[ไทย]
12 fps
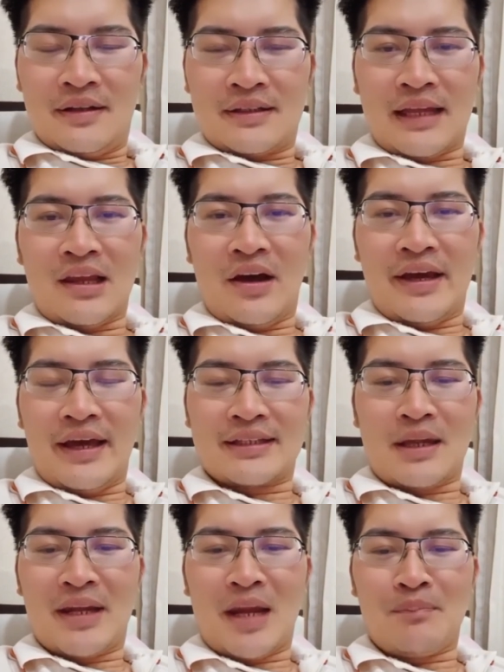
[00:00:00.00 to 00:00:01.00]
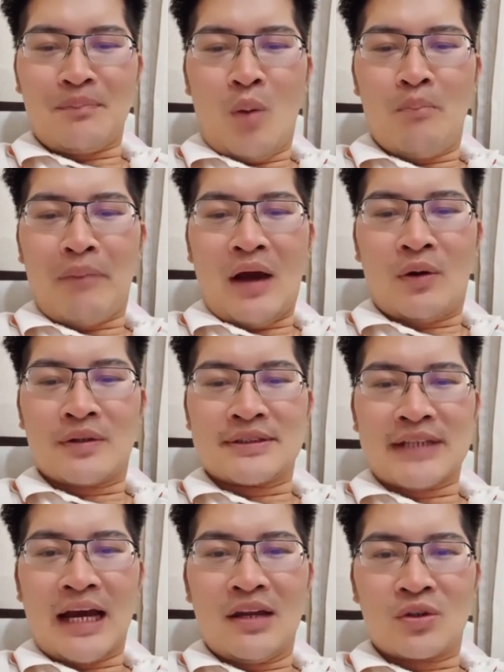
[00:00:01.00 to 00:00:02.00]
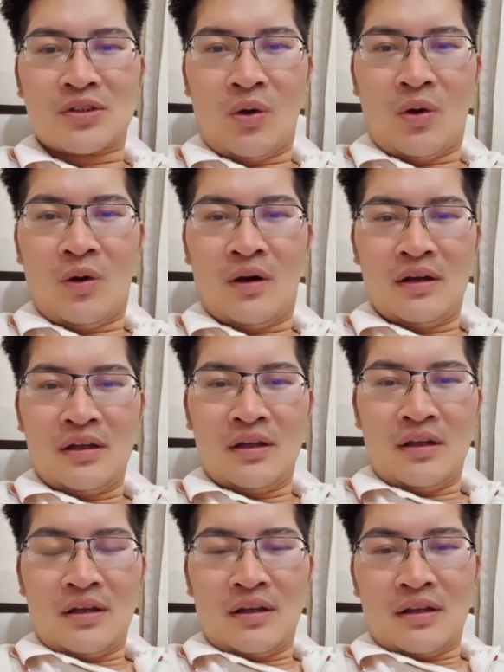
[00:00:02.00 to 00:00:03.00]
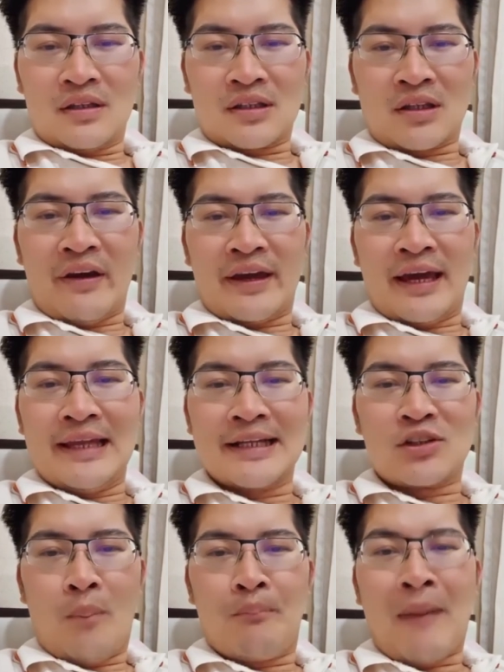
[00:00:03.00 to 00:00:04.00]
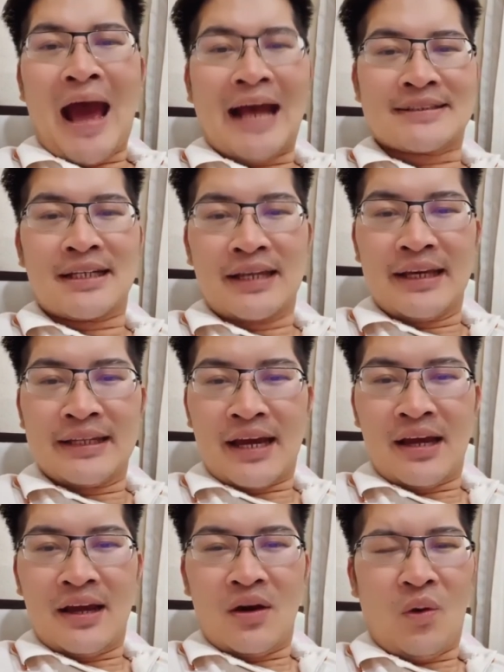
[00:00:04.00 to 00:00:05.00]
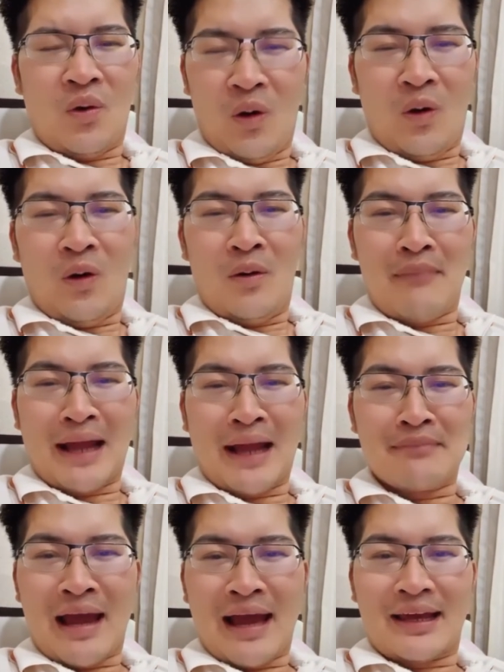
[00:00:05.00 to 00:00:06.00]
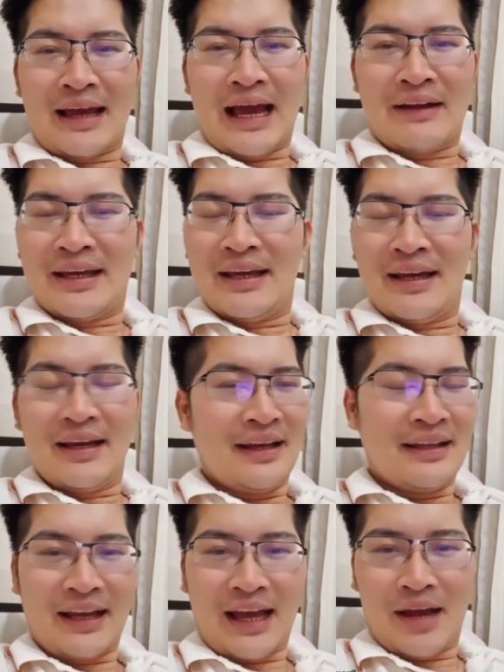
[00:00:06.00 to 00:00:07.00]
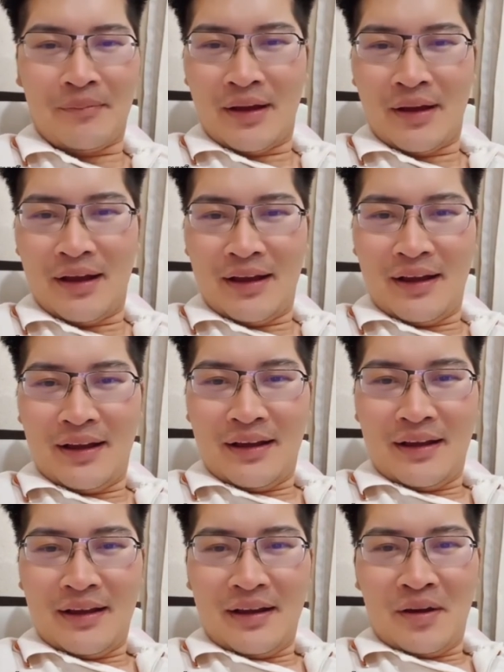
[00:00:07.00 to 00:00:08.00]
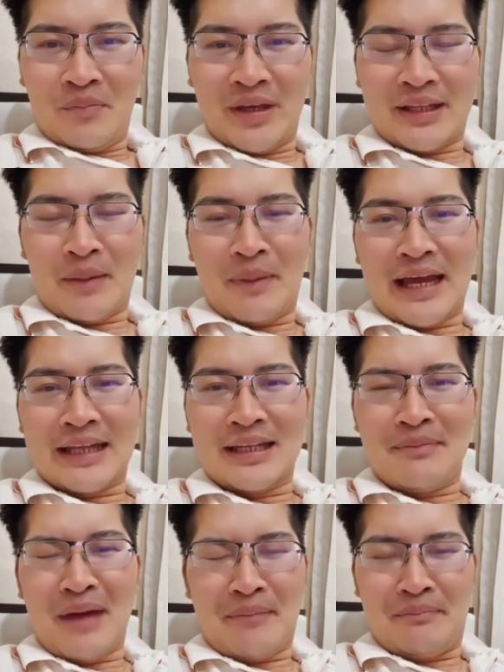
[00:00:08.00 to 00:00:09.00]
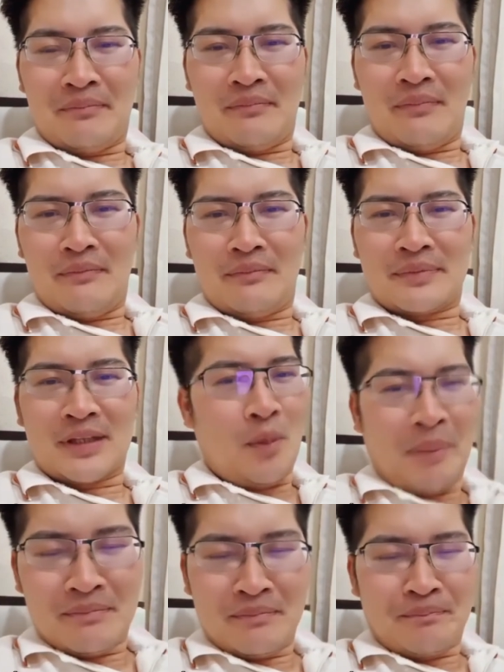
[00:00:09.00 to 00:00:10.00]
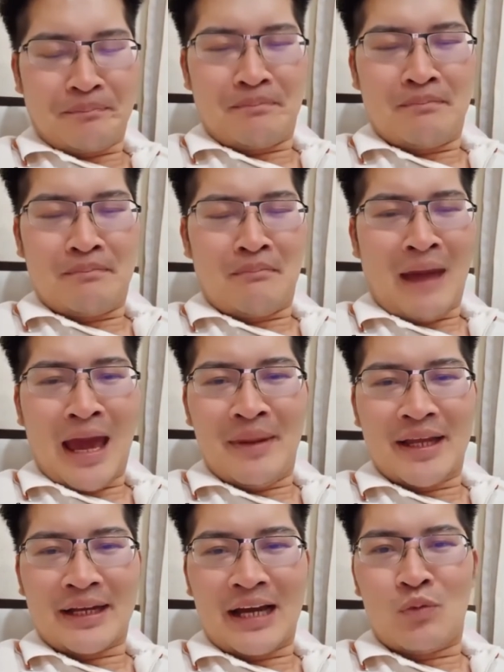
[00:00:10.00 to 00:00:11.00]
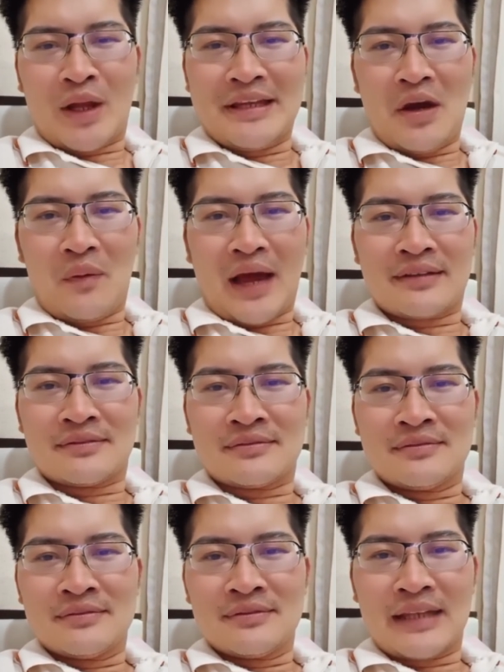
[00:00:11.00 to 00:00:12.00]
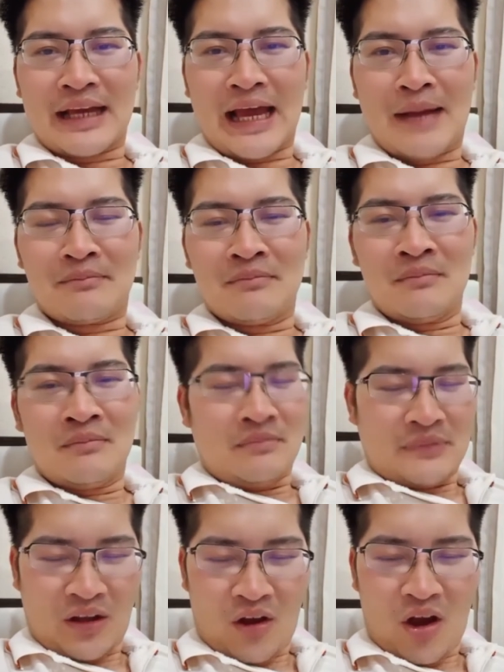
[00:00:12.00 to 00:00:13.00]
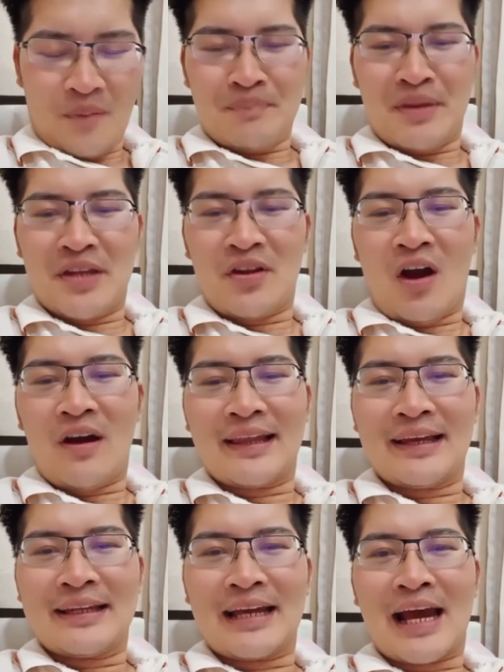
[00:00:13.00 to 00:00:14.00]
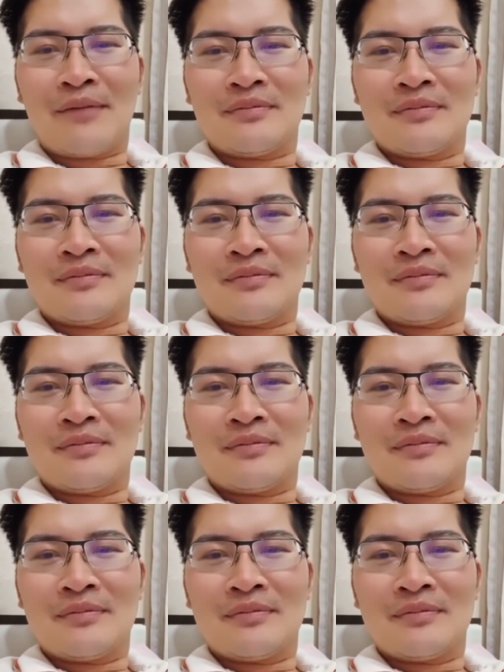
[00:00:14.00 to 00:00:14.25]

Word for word: ถ้าร้อยเอกธรรมนัสพรหมเผ่าเจอลุงตู่ต่อยให้เลือดกบปากสักทีนะโอ้โหมันมากเลยคราวนี้นะครับพี่ธรรมนัสนี่แบบถือว่าเป็นแม้ไม่ได้เกิดวันเดียวกันนะครับแต่ขอเป็นพี่น้องกันเลยนะครับ